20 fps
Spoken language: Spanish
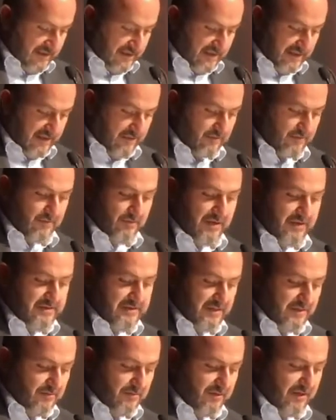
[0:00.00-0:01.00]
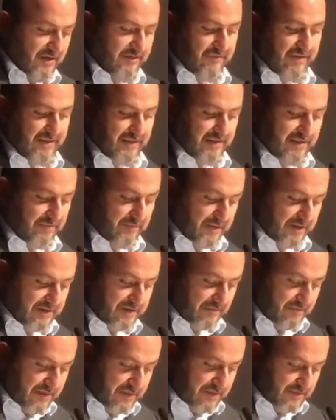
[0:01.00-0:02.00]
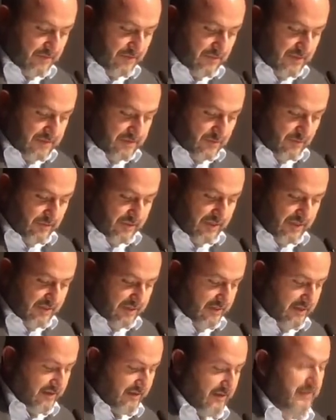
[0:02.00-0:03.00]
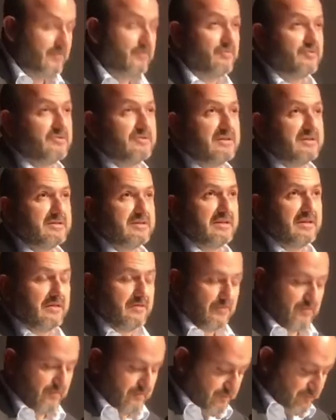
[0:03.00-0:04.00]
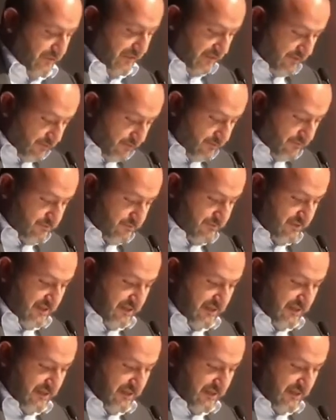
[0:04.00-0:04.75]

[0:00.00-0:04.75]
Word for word: la doctora ha sido jefa del Departamento de Historia en dos distintos periodos,